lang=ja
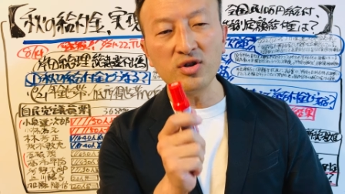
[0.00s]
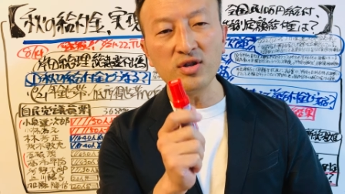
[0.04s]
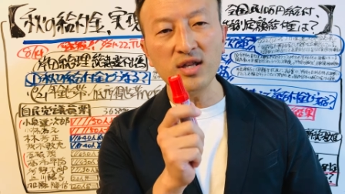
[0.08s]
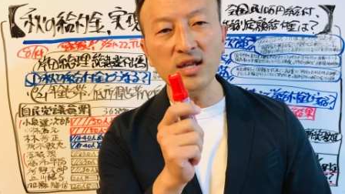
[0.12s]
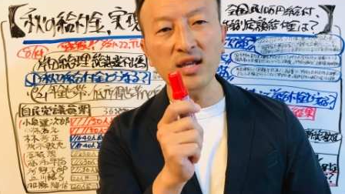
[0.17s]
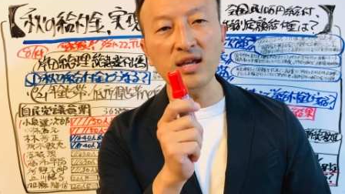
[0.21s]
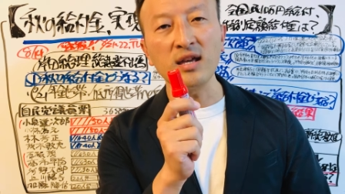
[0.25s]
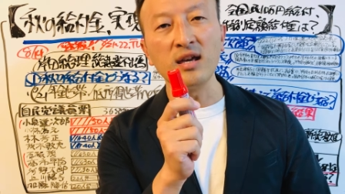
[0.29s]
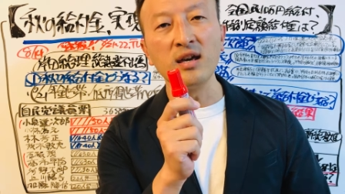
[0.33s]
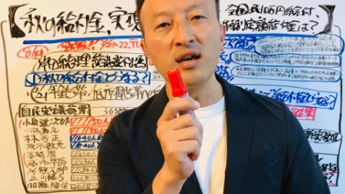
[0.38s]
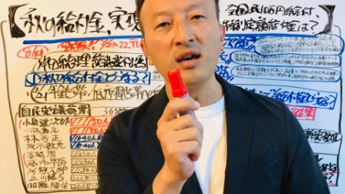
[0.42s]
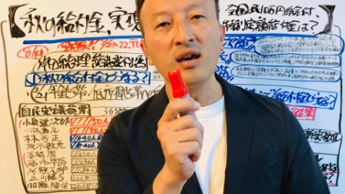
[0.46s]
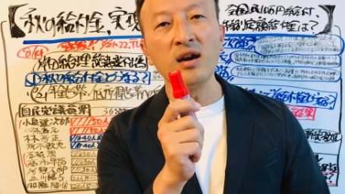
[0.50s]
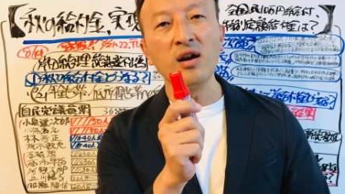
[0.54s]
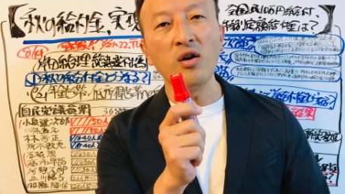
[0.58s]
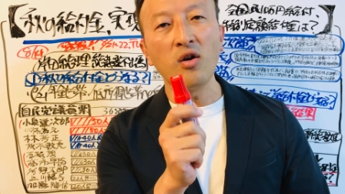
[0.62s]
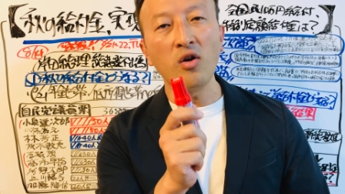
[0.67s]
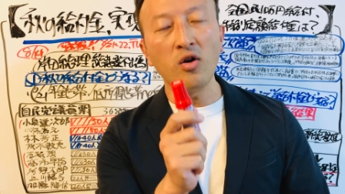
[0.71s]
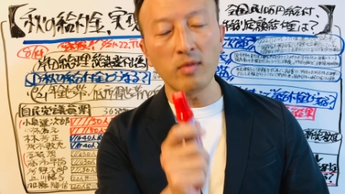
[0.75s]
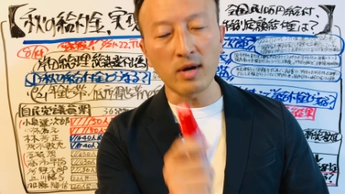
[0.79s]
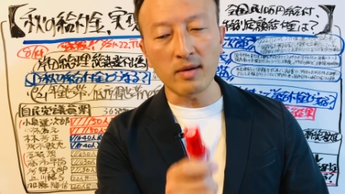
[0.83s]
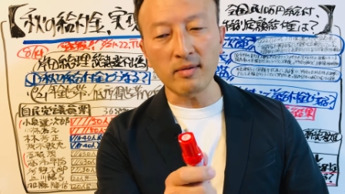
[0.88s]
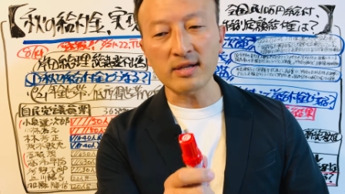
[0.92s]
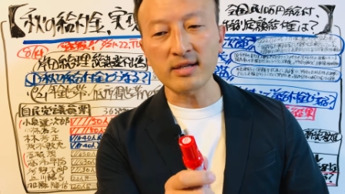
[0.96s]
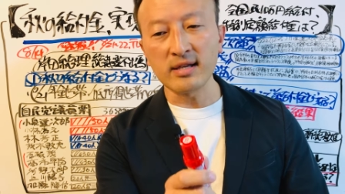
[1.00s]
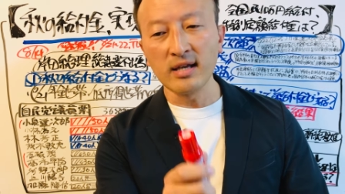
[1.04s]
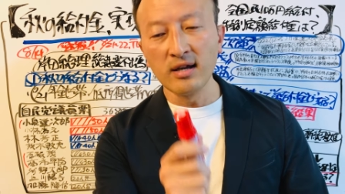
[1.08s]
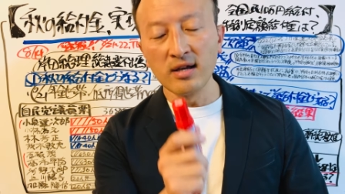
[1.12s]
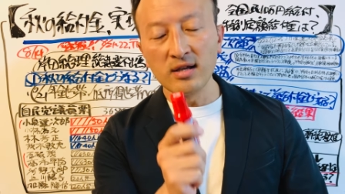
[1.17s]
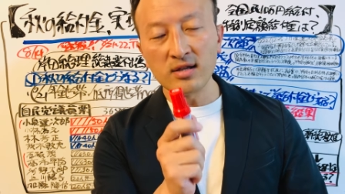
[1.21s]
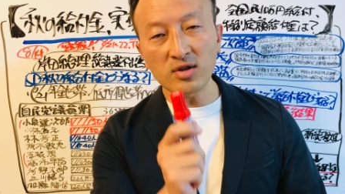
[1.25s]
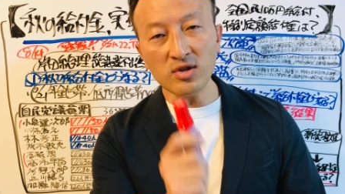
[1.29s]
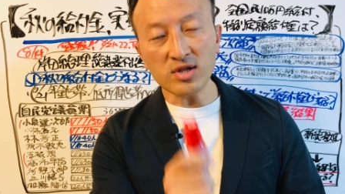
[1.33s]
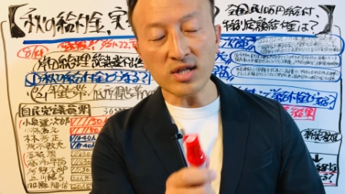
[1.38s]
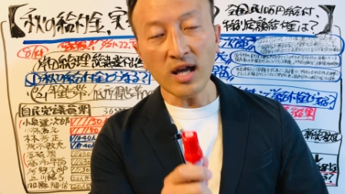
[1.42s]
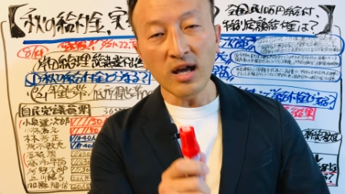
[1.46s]
うに思います。
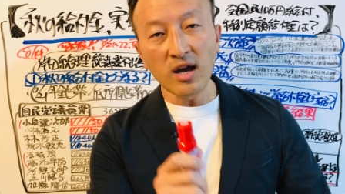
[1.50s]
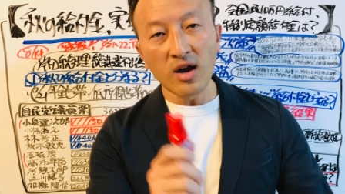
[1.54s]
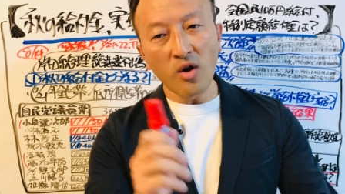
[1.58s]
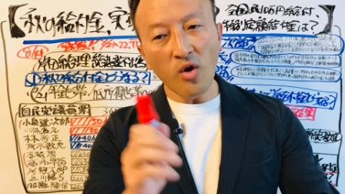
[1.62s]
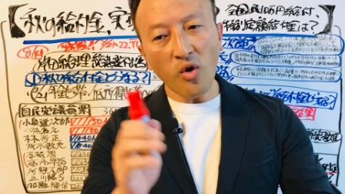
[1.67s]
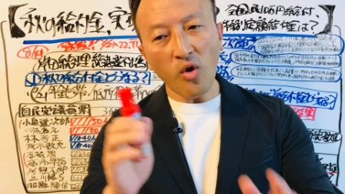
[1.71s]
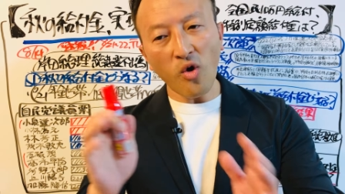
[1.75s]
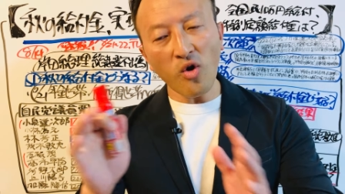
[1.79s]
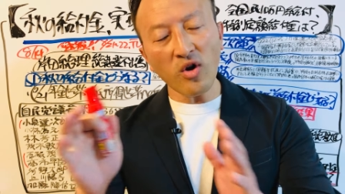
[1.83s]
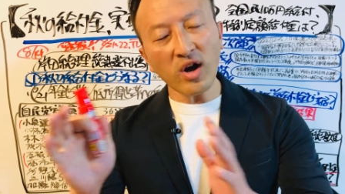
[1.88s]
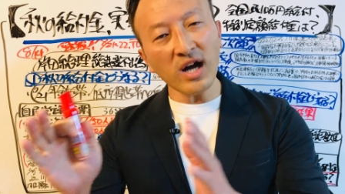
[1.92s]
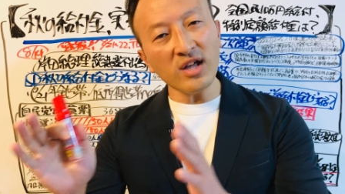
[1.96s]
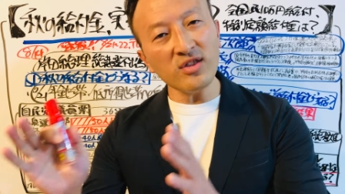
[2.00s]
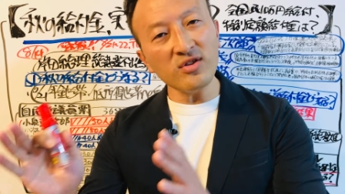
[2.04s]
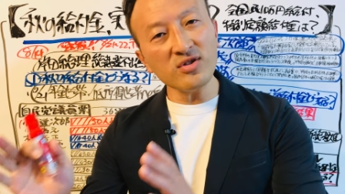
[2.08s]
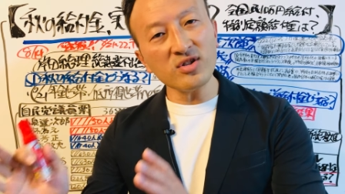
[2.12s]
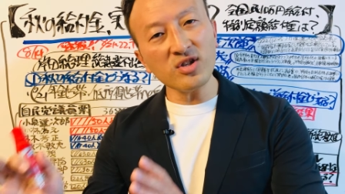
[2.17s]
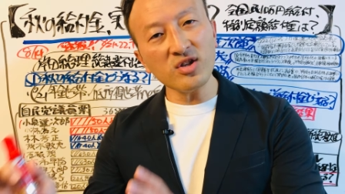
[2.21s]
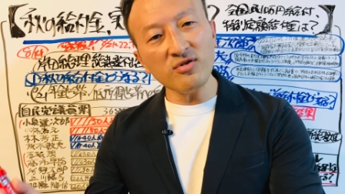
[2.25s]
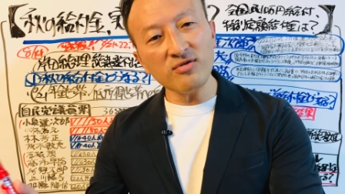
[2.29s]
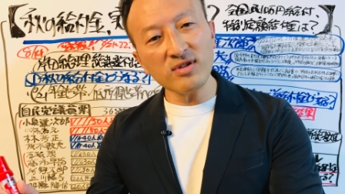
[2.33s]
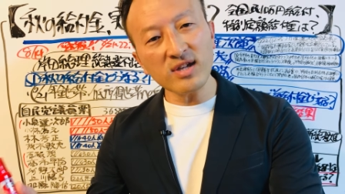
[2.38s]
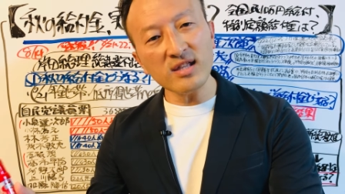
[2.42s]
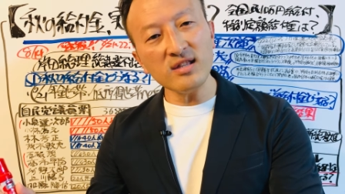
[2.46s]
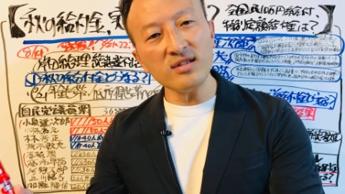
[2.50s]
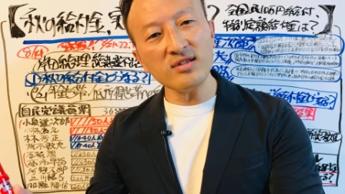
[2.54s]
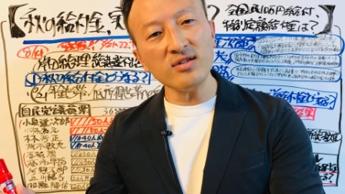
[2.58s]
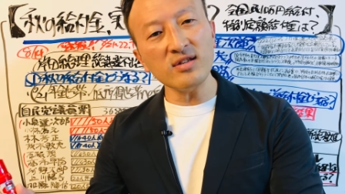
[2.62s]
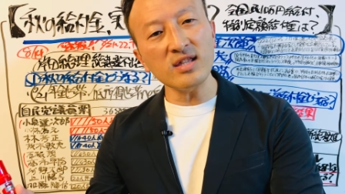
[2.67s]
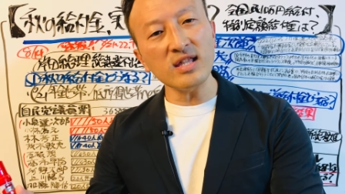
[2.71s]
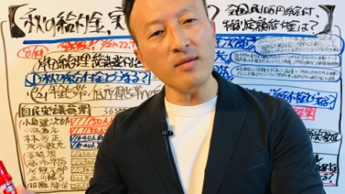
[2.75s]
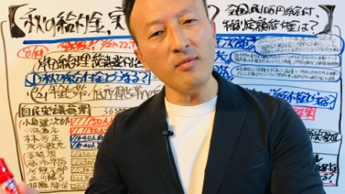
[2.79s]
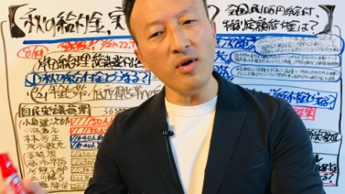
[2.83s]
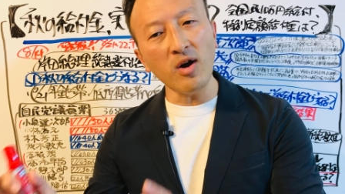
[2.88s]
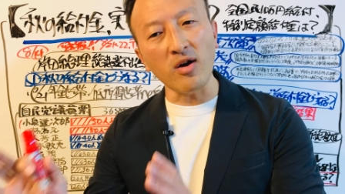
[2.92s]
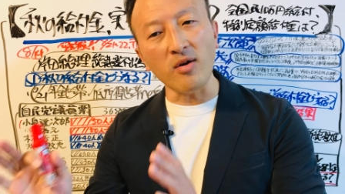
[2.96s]
そして、他の給付金につい
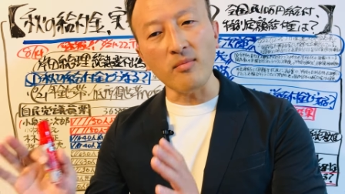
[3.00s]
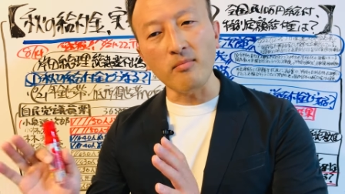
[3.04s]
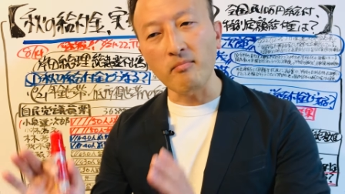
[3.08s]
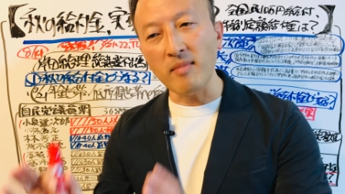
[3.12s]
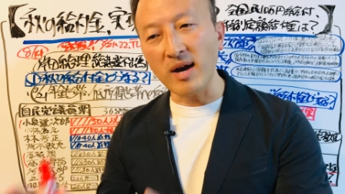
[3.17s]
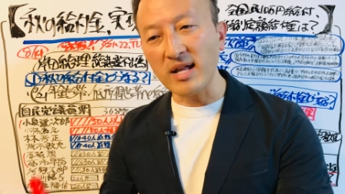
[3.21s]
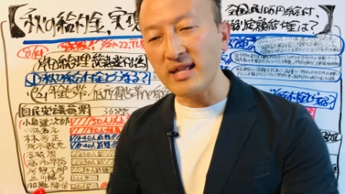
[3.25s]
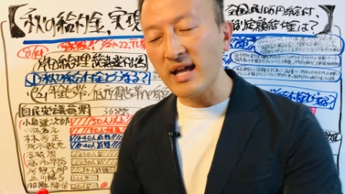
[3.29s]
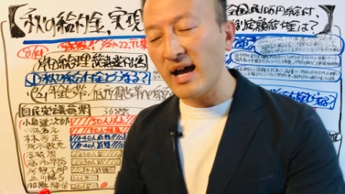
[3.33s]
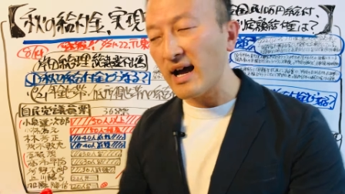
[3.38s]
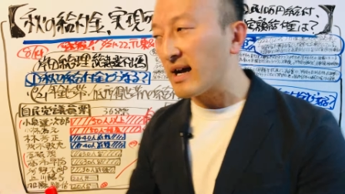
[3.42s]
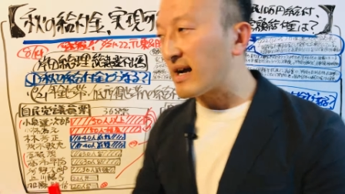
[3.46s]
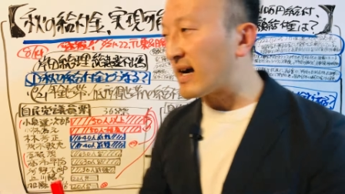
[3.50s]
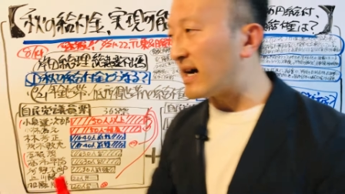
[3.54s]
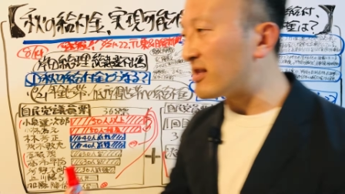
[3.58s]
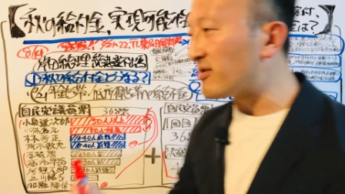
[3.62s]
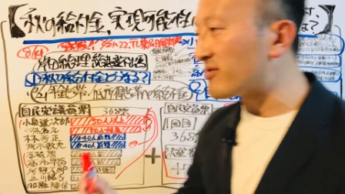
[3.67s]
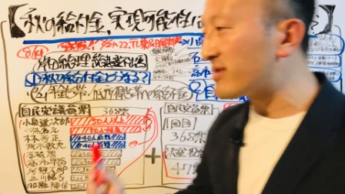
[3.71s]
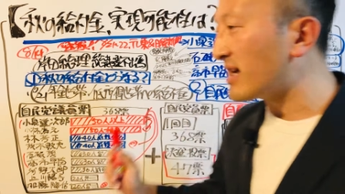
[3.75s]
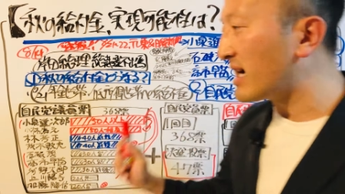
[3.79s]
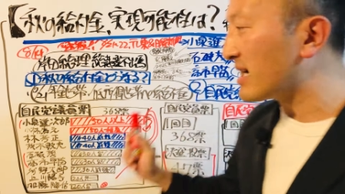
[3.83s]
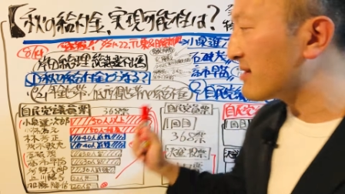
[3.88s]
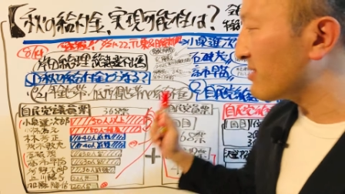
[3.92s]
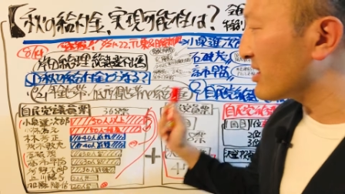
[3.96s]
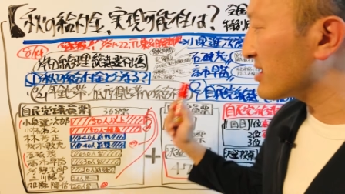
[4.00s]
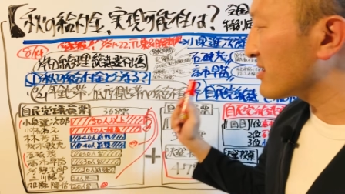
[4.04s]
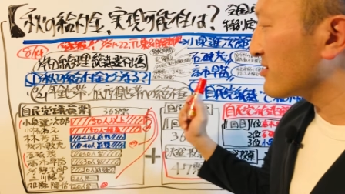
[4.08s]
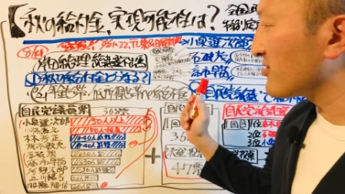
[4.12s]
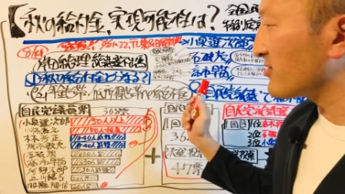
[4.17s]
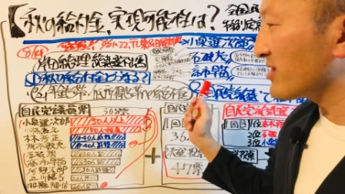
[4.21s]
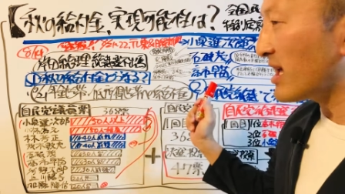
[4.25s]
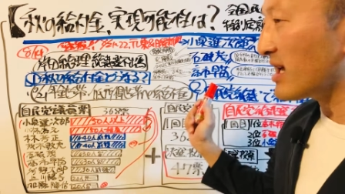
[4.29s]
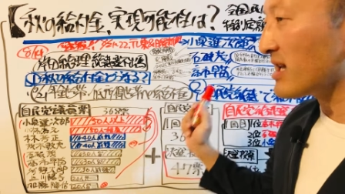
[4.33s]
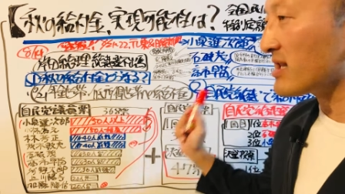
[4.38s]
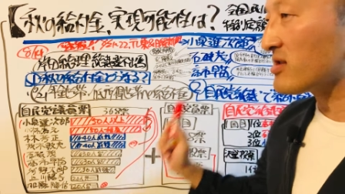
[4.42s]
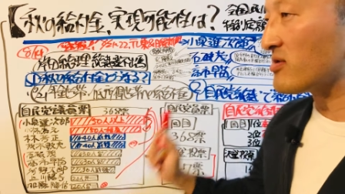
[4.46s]
てもまた可能性ありますの
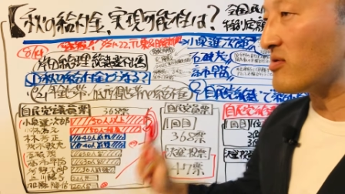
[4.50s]
で、